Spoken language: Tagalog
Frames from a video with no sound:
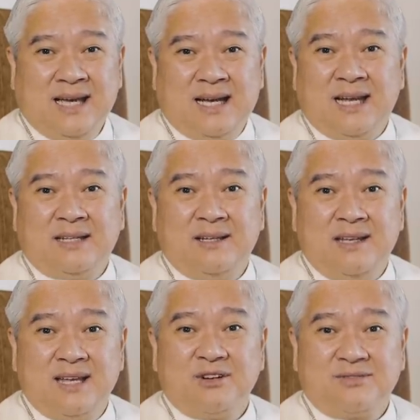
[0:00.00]
Another
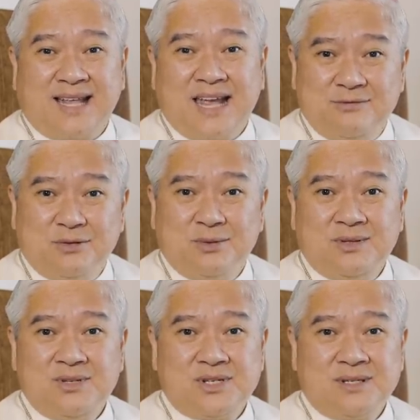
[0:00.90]
year of
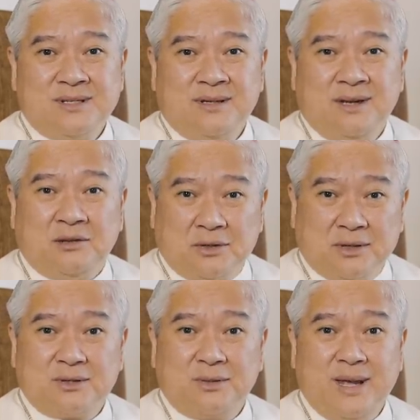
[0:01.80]
typhoons and
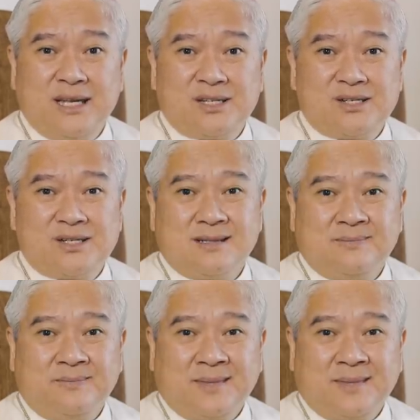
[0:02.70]
earthquakes?